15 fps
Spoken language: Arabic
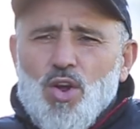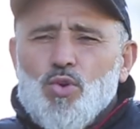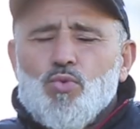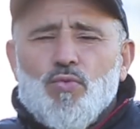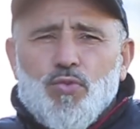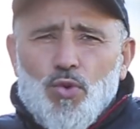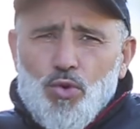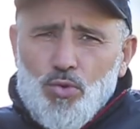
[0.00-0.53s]

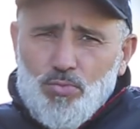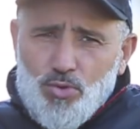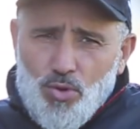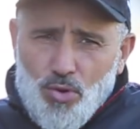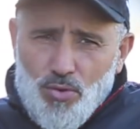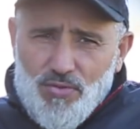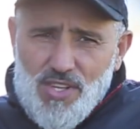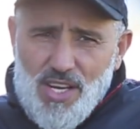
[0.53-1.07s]
نوفروا لهم
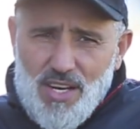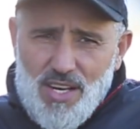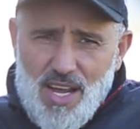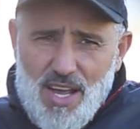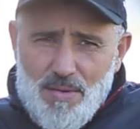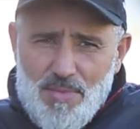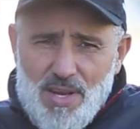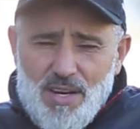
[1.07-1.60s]
الظروف ديال
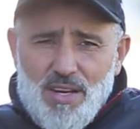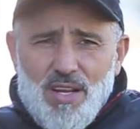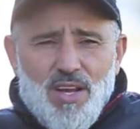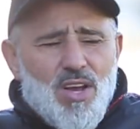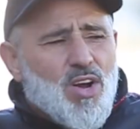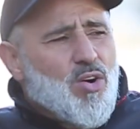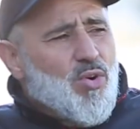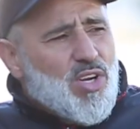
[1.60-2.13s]
العمل
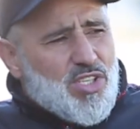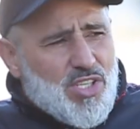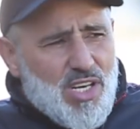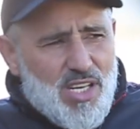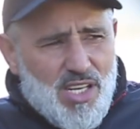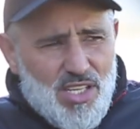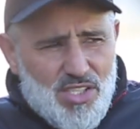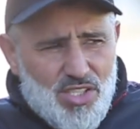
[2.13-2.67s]
وهذا الشيء
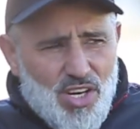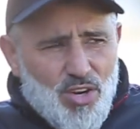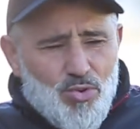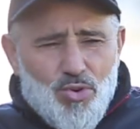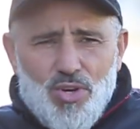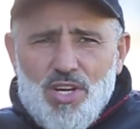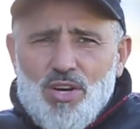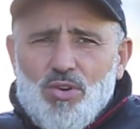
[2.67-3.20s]
اللي
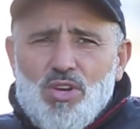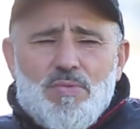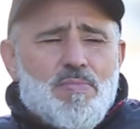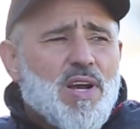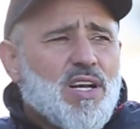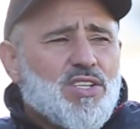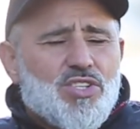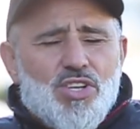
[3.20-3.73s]
كنشتغلوا عليه
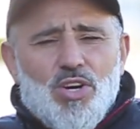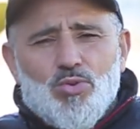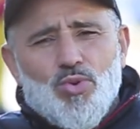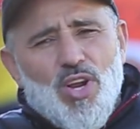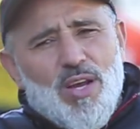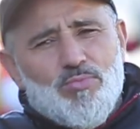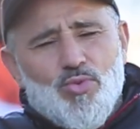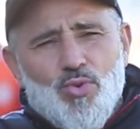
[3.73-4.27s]
وكما كتشاهدوا
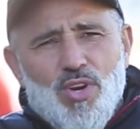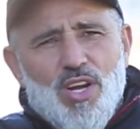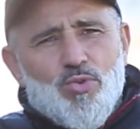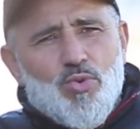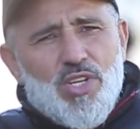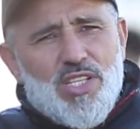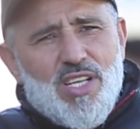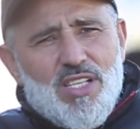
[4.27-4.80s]
الحمد لله
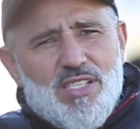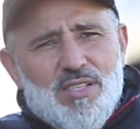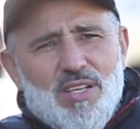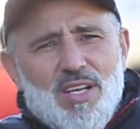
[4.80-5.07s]
الوليدات